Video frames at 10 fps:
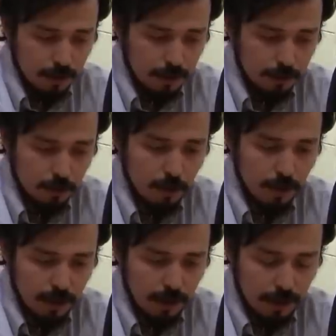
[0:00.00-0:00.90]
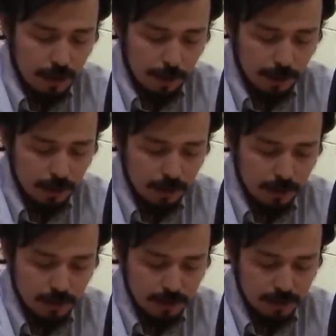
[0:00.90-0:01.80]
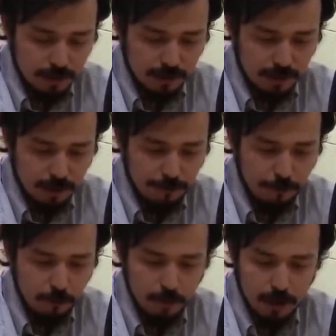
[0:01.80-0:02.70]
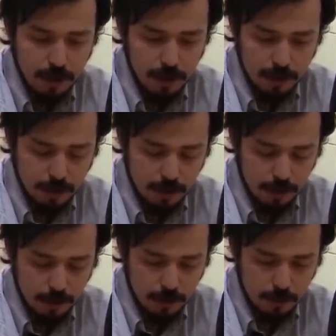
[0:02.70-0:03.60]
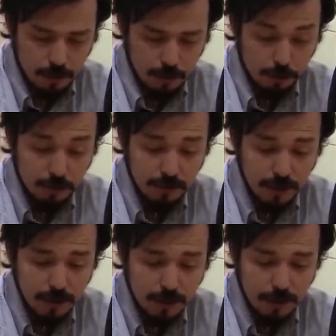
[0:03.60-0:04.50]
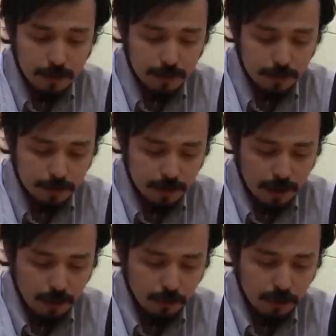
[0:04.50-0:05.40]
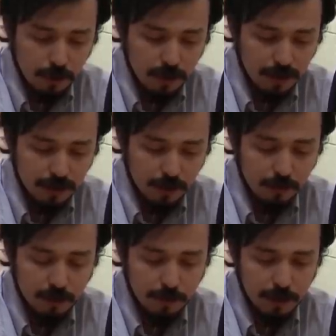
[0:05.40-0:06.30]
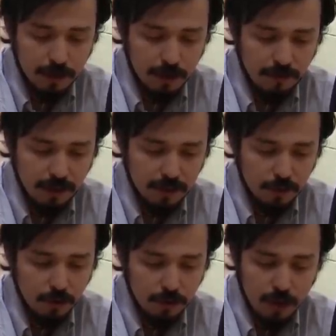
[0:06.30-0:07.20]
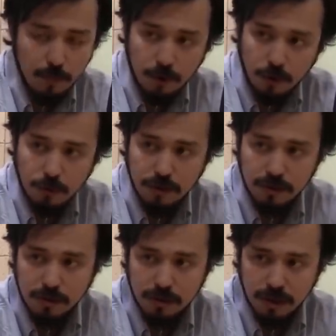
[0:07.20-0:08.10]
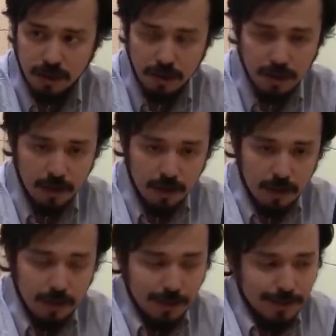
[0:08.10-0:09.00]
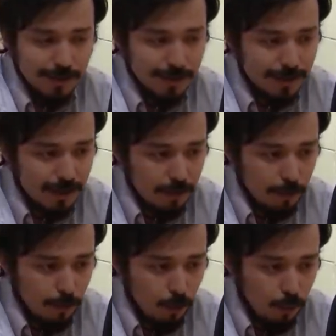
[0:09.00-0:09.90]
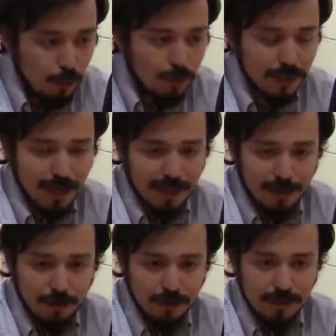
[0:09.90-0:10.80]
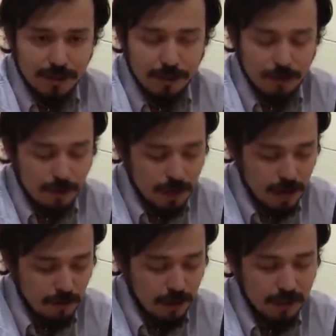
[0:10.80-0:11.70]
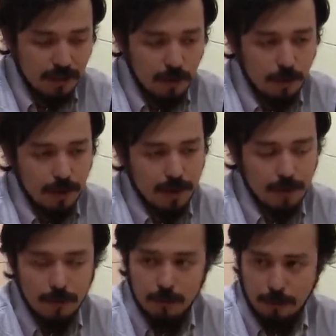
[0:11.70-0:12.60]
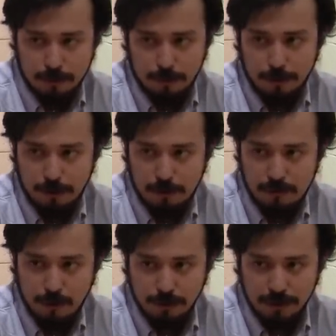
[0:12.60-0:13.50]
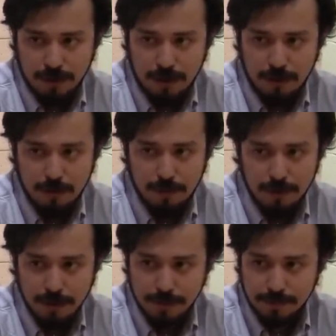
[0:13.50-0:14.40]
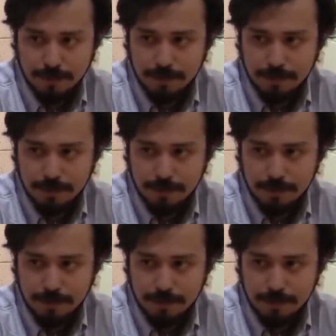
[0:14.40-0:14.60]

que solamente que, a partir de, esa, reforma los civiles que sean acusados de atentar contra militares van a ser condenados por la justicia ordinaria, se produjo, y se catilló y se llegó a cabo gracias a la huelga de hambre de los presos políticos mapuche en el año 2010. Tuvo eso